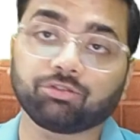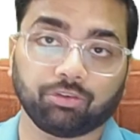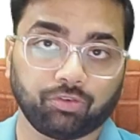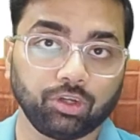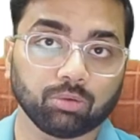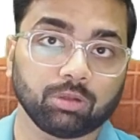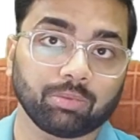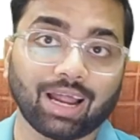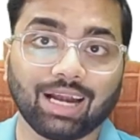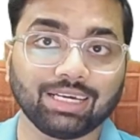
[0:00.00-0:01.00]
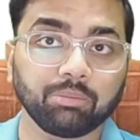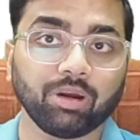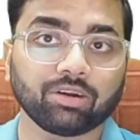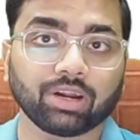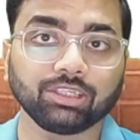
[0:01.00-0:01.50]
ফিফটি অব্দি মানে
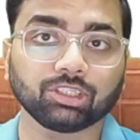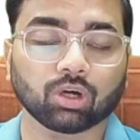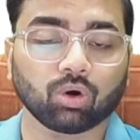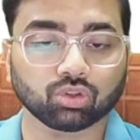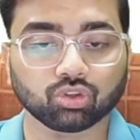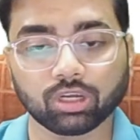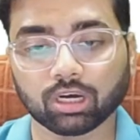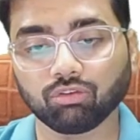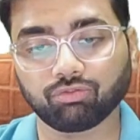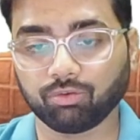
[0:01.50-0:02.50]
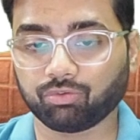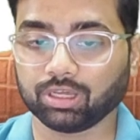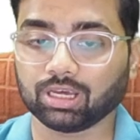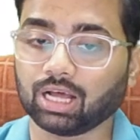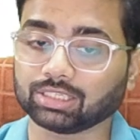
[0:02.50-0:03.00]
আলটিমেট রেঞ্জটা কত চলে গেল
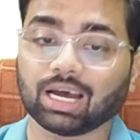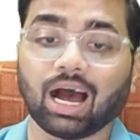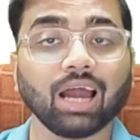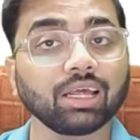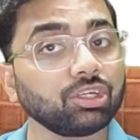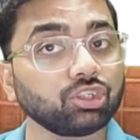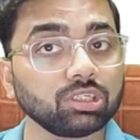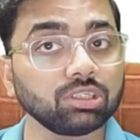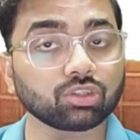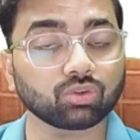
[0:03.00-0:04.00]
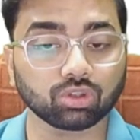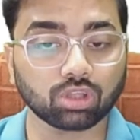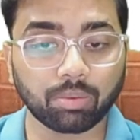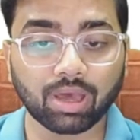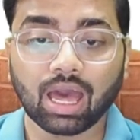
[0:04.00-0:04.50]
ফিফটি আচ্ছা আর কি চেঞ্জেস করতে
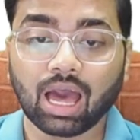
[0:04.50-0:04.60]
হবে